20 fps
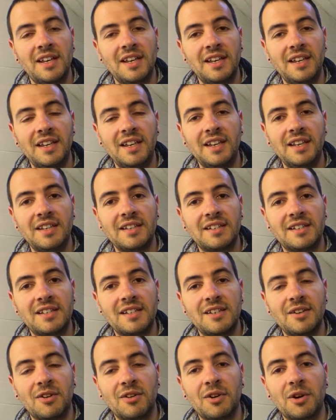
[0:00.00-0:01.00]
Et ce
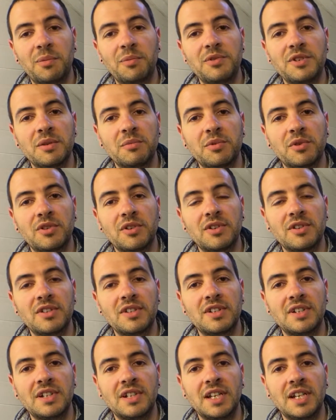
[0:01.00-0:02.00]
qui est encore plus important,
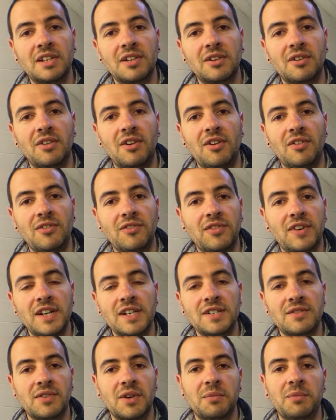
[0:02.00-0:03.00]
c'est d'être en
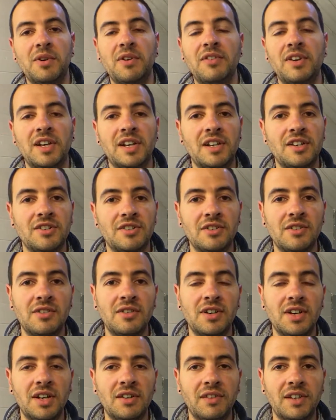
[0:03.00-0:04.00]
phase vraiment avec les
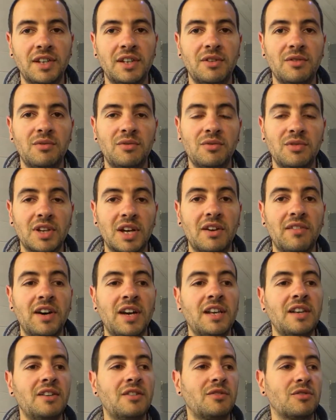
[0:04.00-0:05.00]
gens avec qui tu
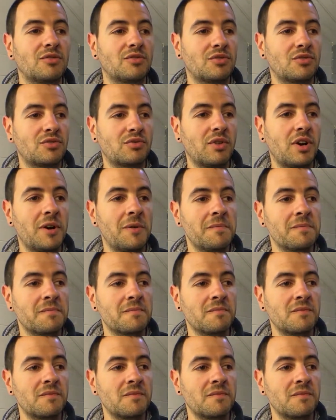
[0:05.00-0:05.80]
travailles, que ce soit